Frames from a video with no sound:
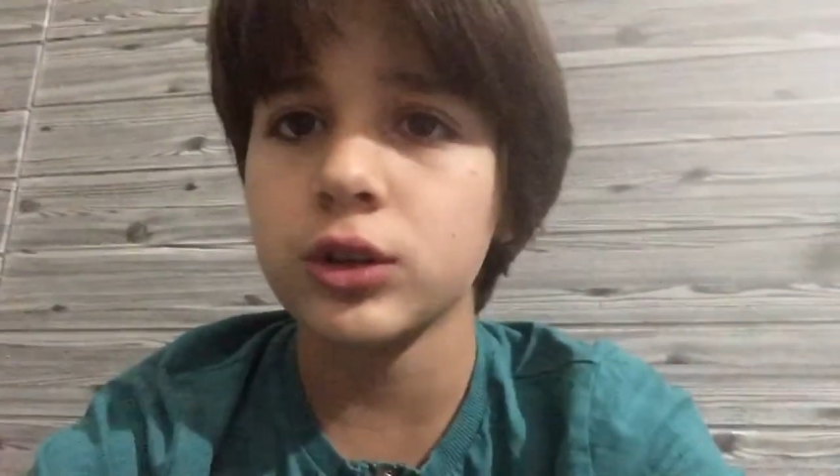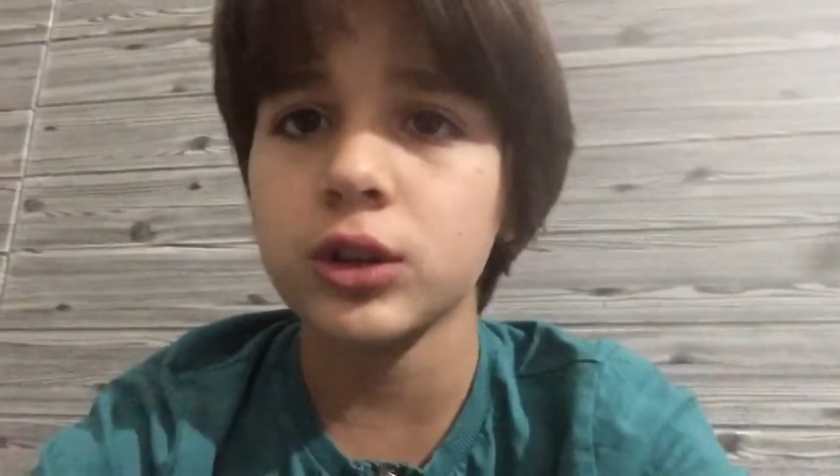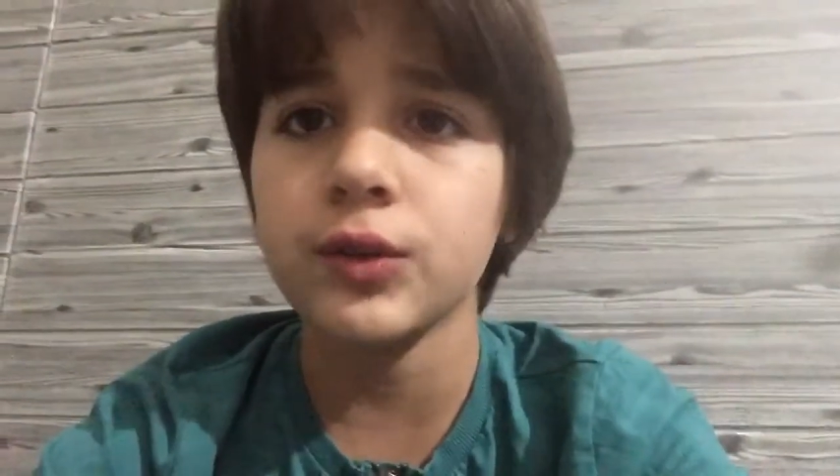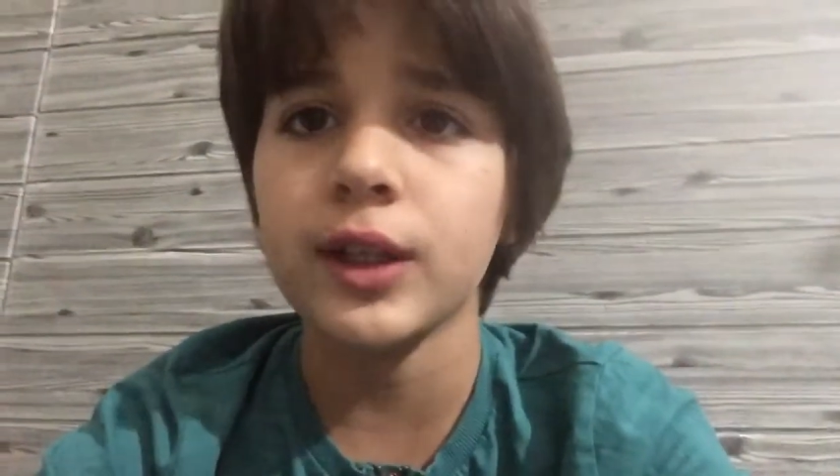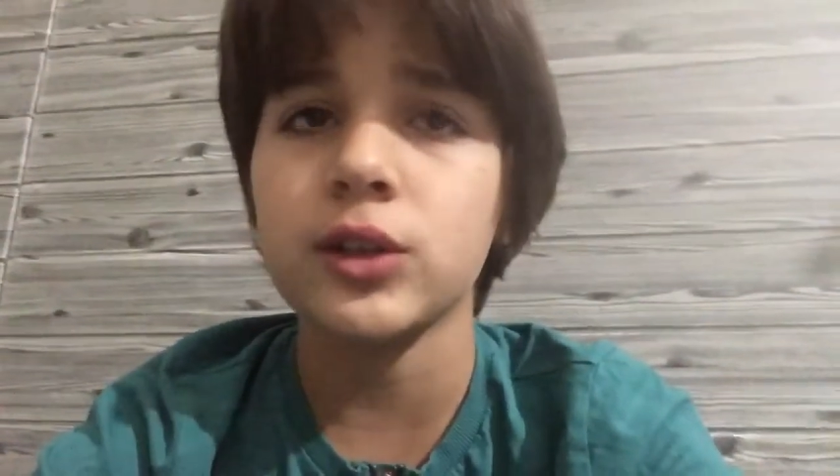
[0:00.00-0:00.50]

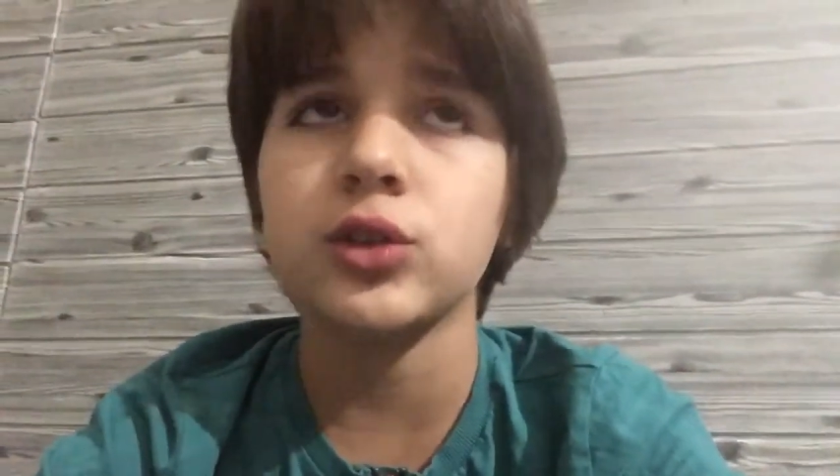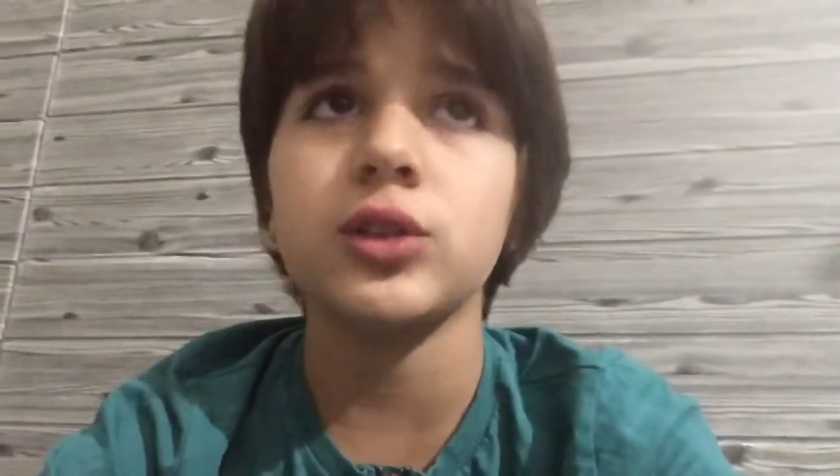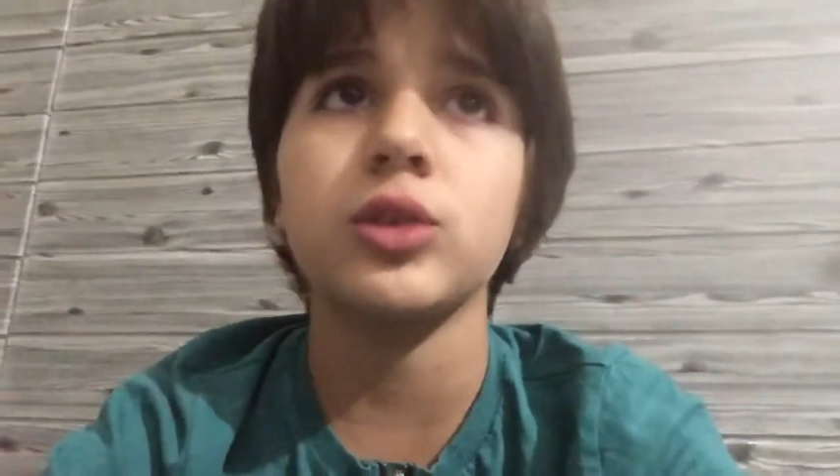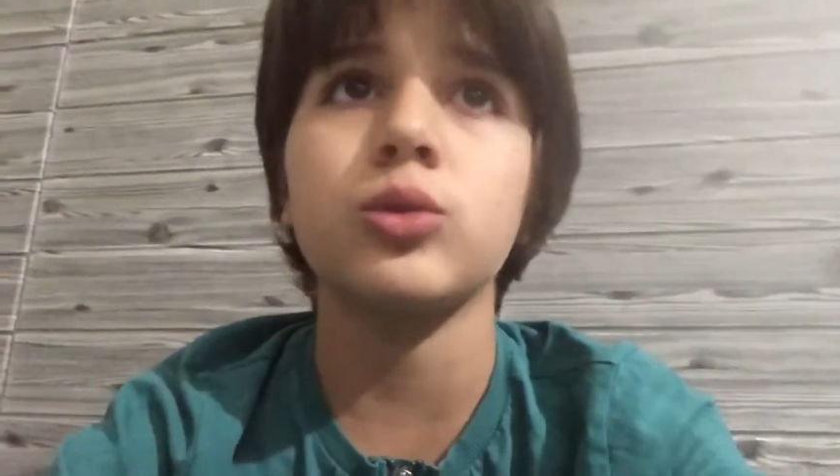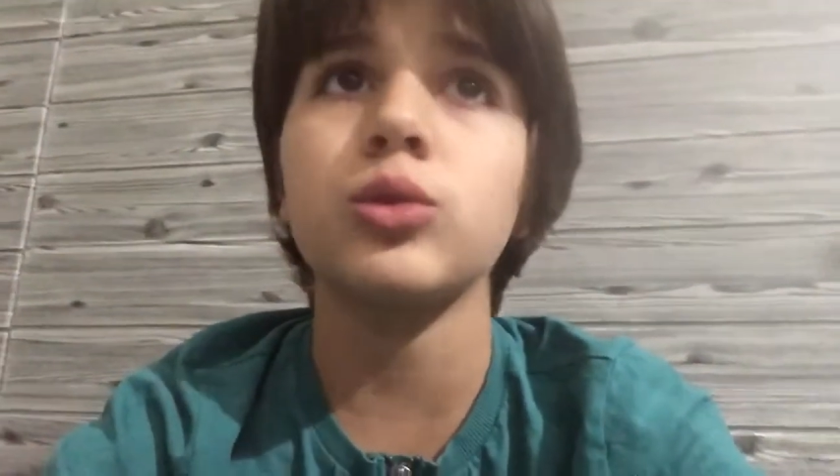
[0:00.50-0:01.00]

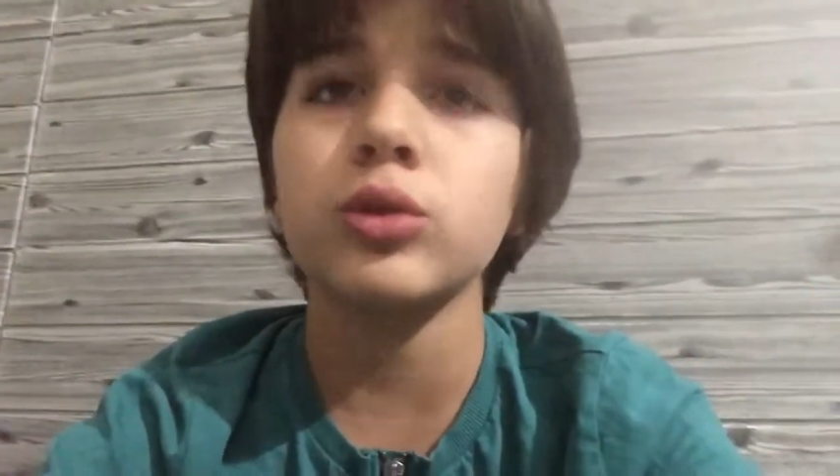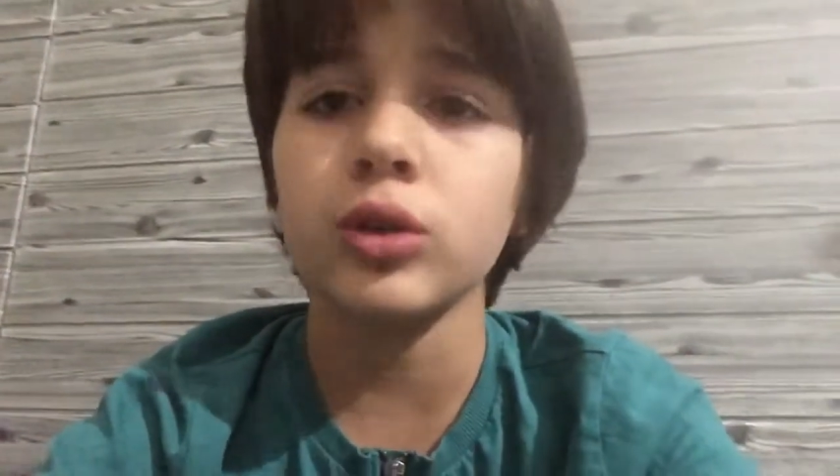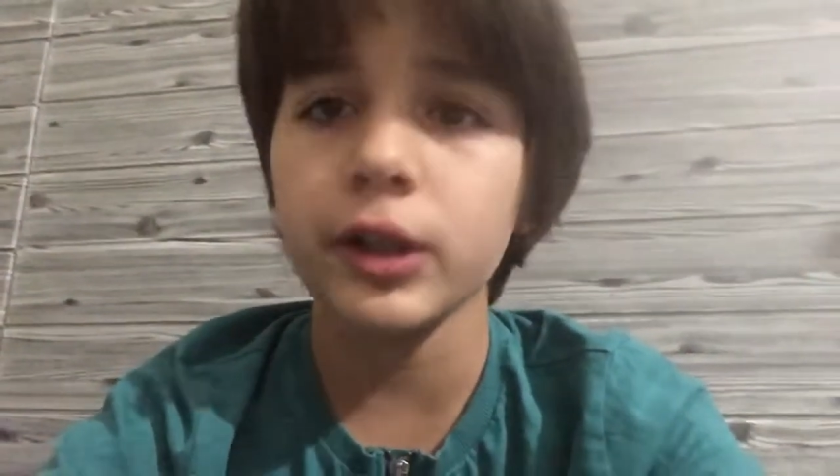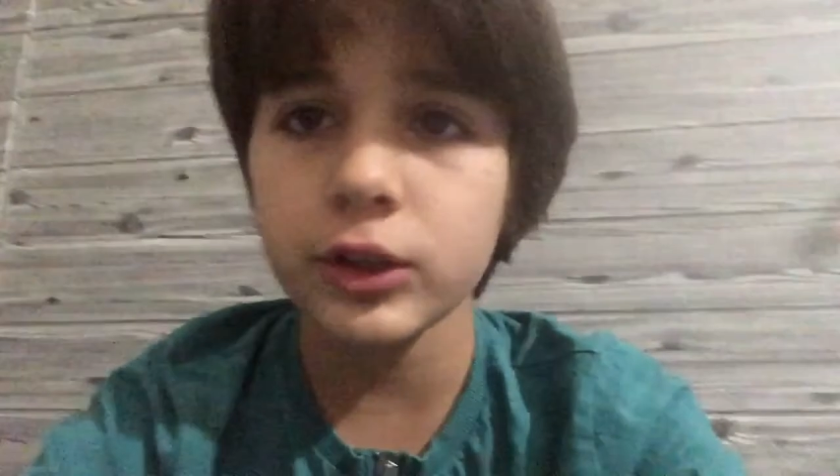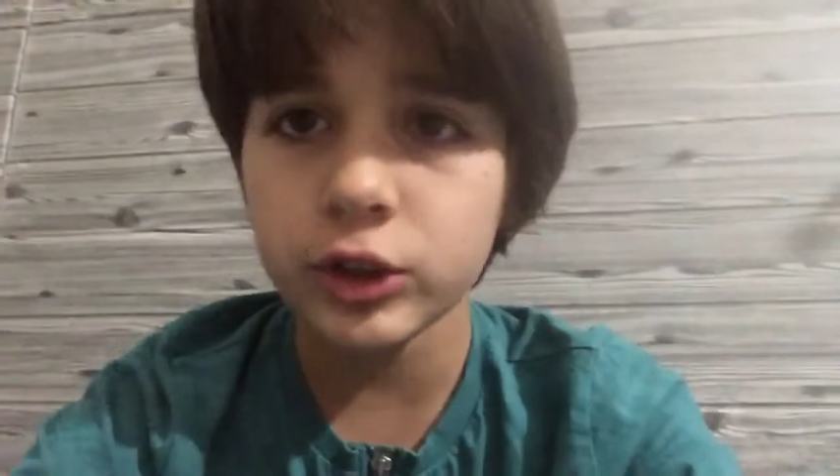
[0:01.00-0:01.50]
diversi, uno
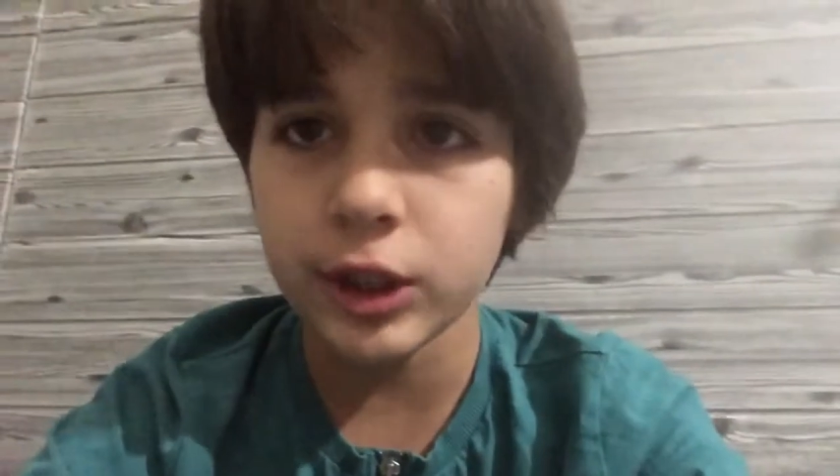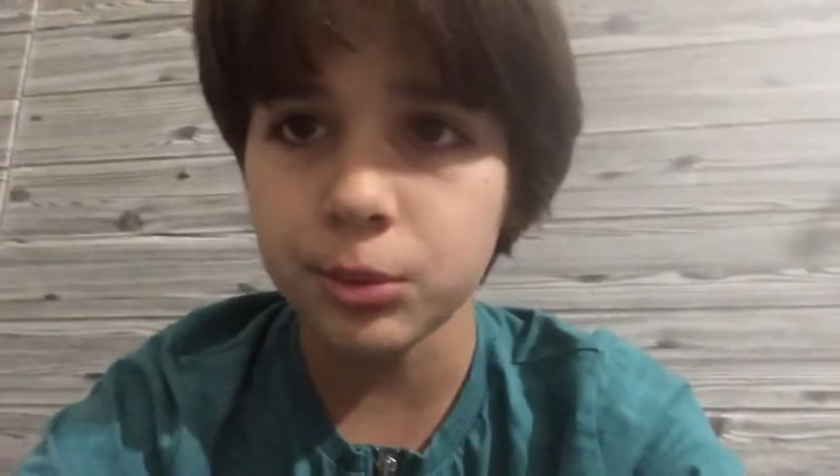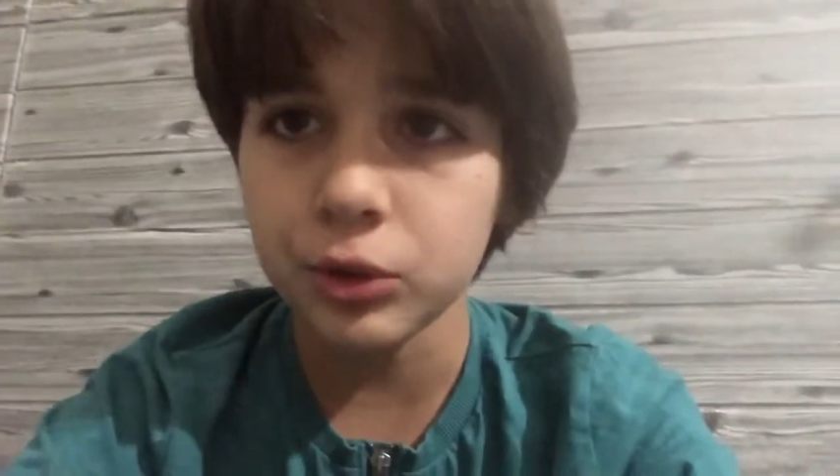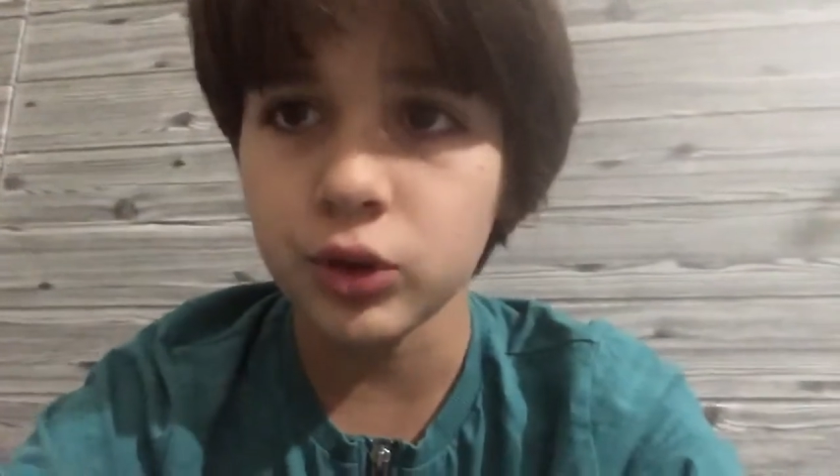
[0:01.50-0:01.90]
è Acerbi in